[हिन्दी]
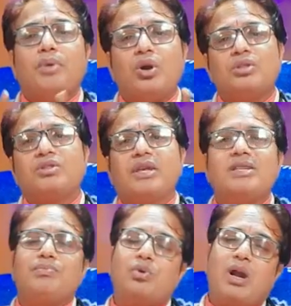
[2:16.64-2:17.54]
बहुत
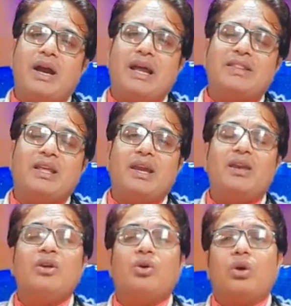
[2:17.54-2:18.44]
तेज बुखार आता
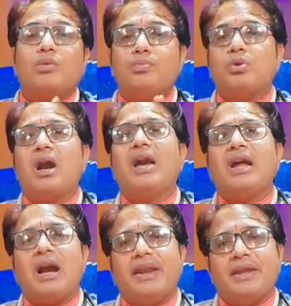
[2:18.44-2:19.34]
है और बुखार
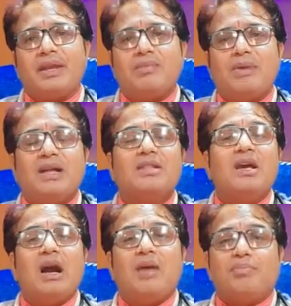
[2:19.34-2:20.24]
आने के बाद
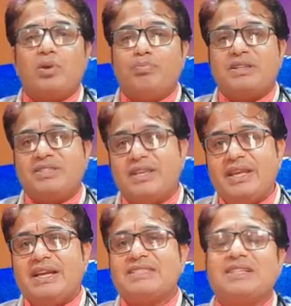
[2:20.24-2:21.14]
आपको पसीने
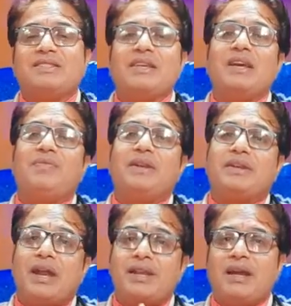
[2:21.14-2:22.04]
आ सकते हैं या फिर
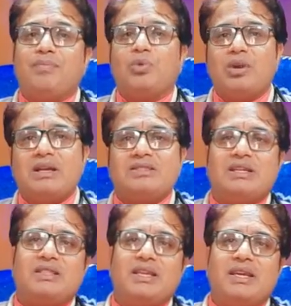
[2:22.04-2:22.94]
ठंड आपको लग
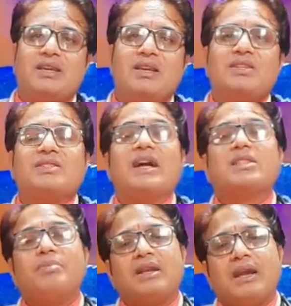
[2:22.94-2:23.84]
सकती है
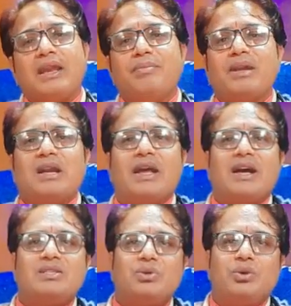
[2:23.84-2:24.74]
साथ में गले में
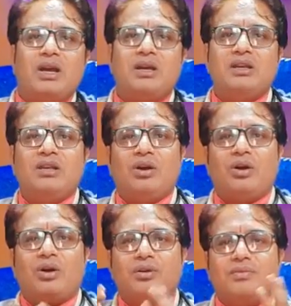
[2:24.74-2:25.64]
खराश होना
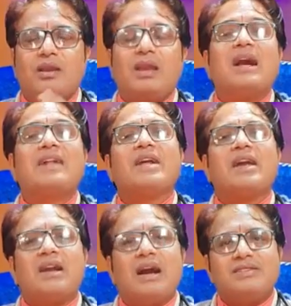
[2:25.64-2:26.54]
और लगातार
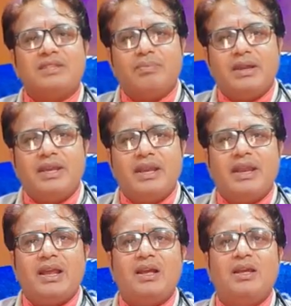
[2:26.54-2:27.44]
खांसी बनी
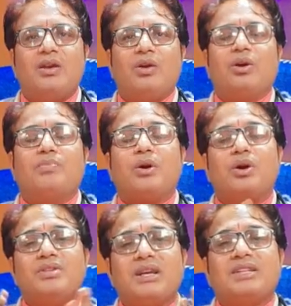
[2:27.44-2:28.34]
रहना और
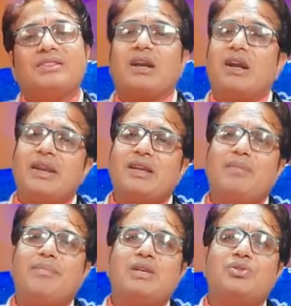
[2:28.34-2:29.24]
बहुत ज़्यादा थकान का
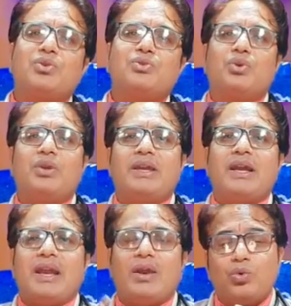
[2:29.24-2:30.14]
महसूस होना या
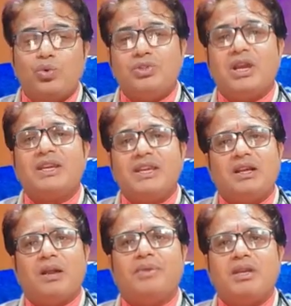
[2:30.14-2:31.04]
ऊर्जा की
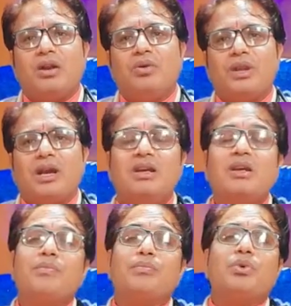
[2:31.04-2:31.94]
कमी का होना
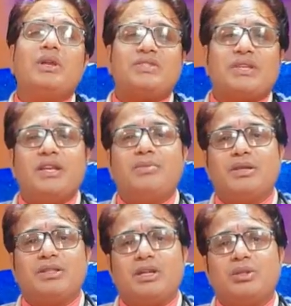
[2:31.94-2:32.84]
पूरे शरीर
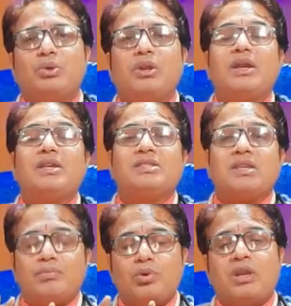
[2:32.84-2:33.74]
में दर्द होना इसके
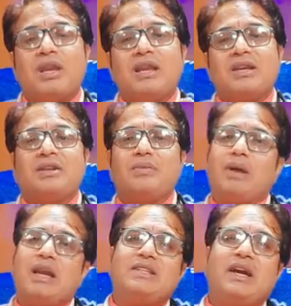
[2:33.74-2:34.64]
मुख्य लक्षण
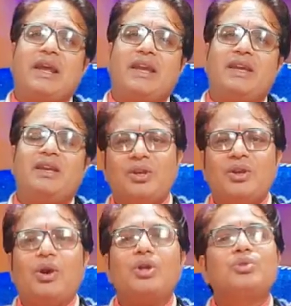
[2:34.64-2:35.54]
पाए जा रहे हैं
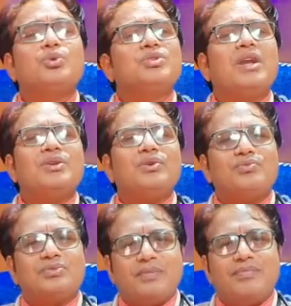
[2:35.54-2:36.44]
और दूसरा जो
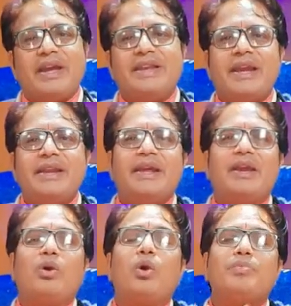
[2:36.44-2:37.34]
सब वेरिएंट है
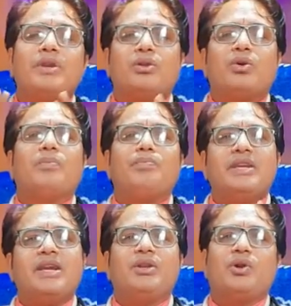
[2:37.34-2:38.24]
ओमिक्रोन बी
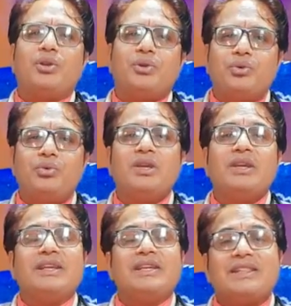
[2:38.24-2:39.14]
ए डॉट टू
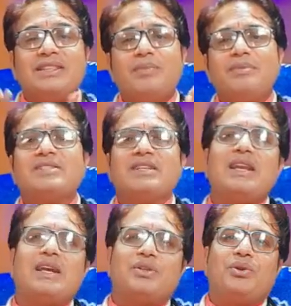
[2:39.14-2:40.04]
यदि हम इसके
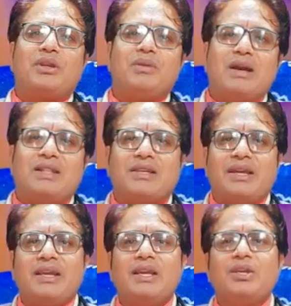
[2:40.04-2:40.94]
लक्षणों की बात
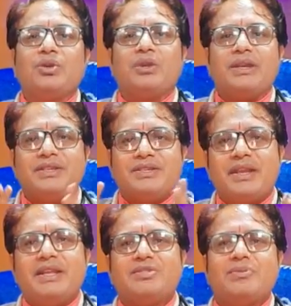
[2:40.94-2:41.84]
करें क्योंकि
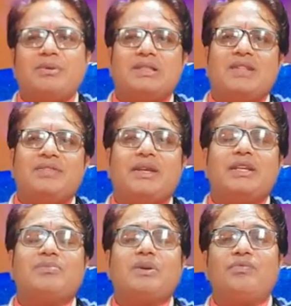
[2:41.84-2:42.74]
स्टडी इसमें बताती है कि
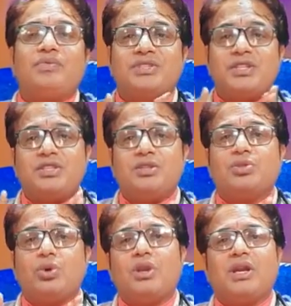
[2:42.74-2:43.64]
इसमें विशिष्ट
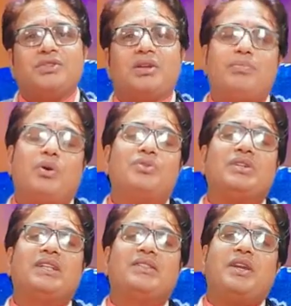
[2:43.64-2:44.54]
दो लक्षण बहुत
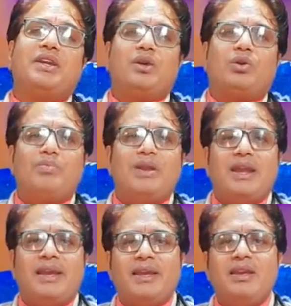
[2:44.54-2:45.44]
ज़्यादा देखने को मिल
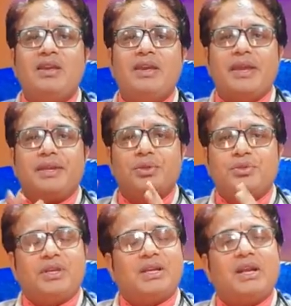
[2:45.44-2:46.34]
रहे हैं एक तो
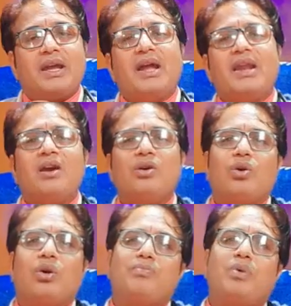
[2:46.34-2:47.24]
चक्कर आना
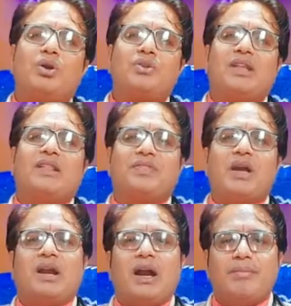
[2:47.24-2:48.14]
और बहुत ज़्यादा
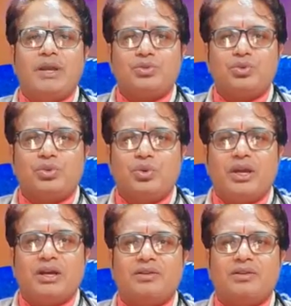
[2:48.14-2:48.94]
थकान महसूस होना